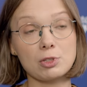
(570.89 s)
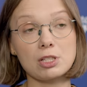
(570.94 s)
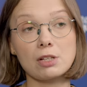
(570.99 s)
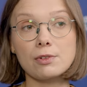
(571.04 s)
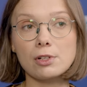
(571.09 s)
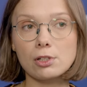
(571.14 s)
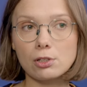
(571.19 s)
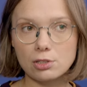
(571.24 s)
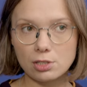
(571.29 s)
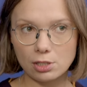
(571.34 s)

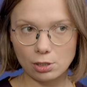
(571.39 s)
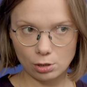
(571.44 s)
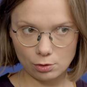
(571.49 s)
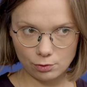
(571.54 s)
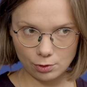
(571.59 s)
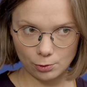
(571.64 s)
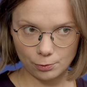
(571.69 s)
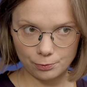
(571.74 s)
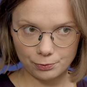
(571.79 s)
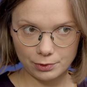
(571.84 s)
Poza
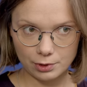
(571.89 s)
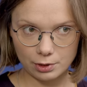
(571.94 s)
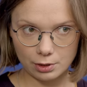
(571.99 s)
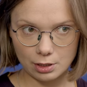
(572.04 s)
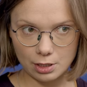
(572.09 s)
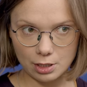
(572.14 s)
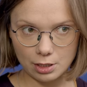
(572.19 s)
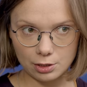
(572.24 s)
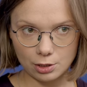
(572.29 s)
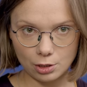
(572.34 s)
wielkoskalową
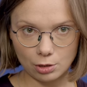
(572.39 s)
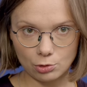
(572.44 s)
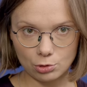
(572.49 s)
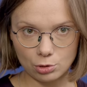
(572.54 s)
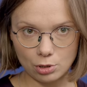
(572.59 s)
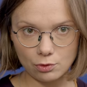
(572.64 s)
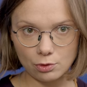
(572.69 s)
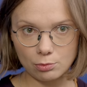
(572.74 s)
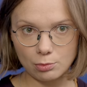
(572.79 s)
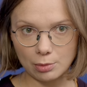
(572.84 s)
energetyką
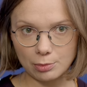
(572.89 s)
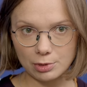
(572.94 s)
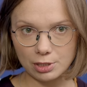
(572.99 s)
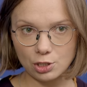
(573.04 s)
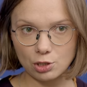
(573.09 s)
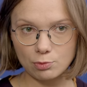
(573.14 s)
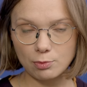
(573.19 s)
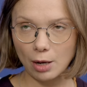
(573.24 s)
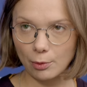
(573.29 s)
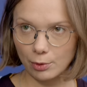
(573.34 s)
jądrową mamy
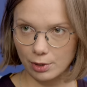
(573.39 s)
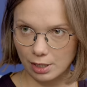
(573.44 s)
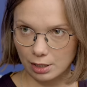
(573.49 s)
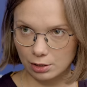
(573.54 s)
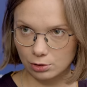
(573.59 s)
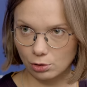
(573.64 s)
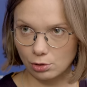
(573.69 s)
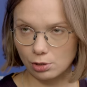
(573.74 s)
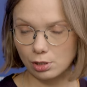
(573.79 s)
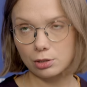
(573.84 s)
też małe
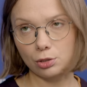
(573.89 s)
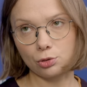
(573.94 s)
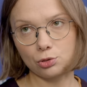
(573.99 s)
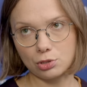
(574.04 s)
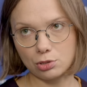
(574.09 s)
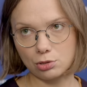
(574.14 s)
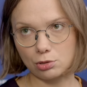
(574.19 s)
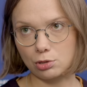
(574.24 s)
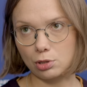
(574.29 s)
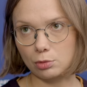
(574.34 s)
reaktory, ale to
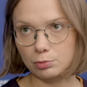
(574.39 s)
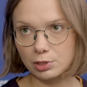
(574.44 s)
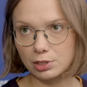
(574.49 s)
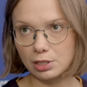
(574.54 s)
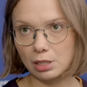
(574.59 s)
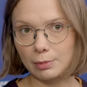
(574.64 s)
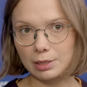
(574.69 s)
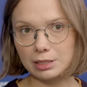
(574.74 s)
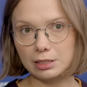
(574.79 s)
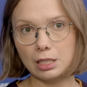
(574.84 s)
już jest
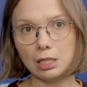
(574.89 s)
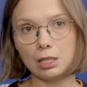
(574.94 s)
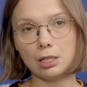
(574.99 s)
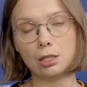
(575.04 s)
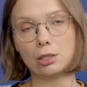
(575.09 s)
osobny temat,